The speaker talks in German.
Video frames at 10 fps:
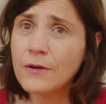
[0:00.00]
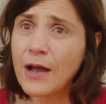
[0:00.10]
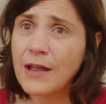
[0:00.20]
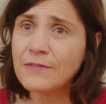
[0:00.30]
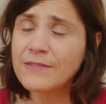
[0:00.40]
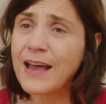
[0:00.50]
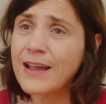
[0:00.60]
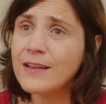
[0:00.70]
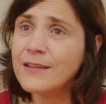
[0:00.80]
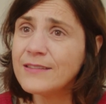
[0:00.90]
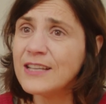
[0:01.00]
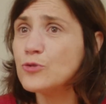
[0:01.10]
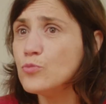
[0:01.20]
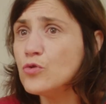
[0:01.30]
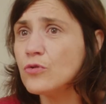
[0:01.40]
ein Teil
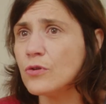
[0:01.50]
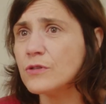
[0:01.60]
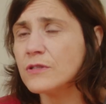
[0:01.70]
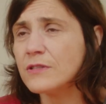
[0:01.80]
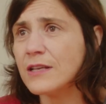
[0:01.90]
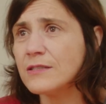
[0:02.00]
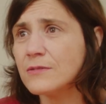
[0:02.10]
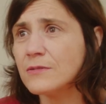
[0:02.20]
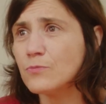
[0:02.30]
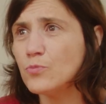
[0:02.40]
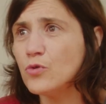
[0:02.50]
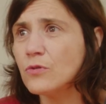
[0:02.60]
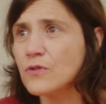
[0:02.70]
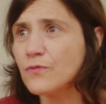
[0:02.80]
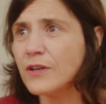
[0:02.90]
des Mythos, des
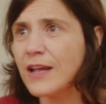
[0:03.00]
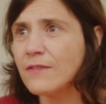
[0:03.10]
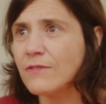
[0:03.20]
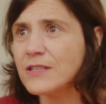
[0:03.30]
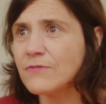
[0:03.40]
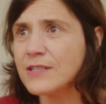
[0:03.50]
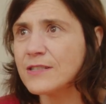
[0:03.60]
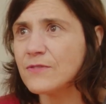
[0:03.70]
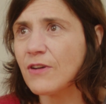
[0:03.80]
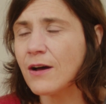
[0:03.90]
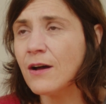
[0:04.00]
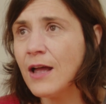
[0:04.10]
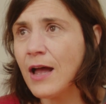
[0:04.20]
Mythos von etwas, was zwar